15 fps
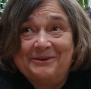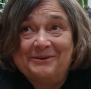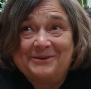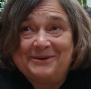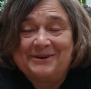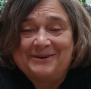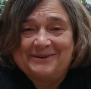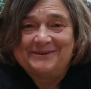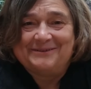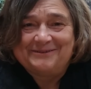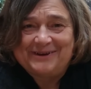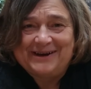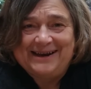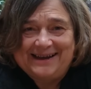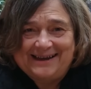Donc euh,
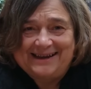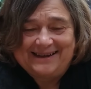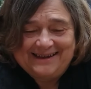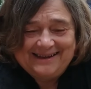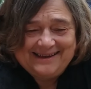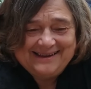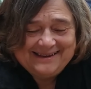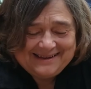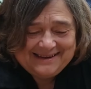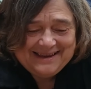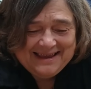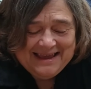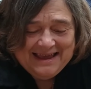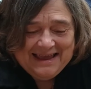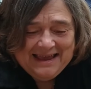voilà.
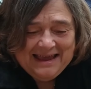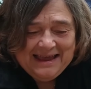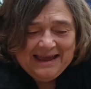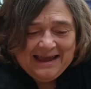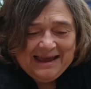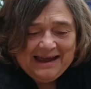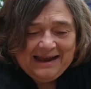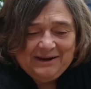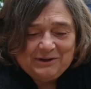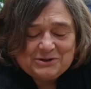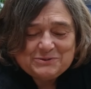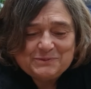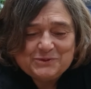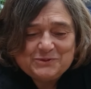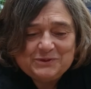
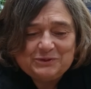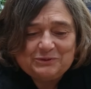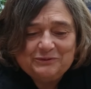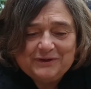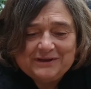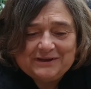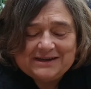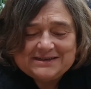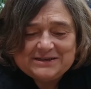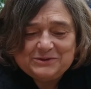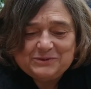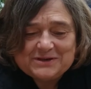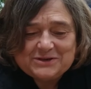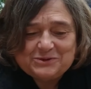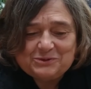Alors je me suis trouvée dans la
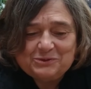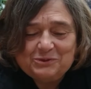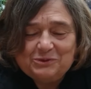situation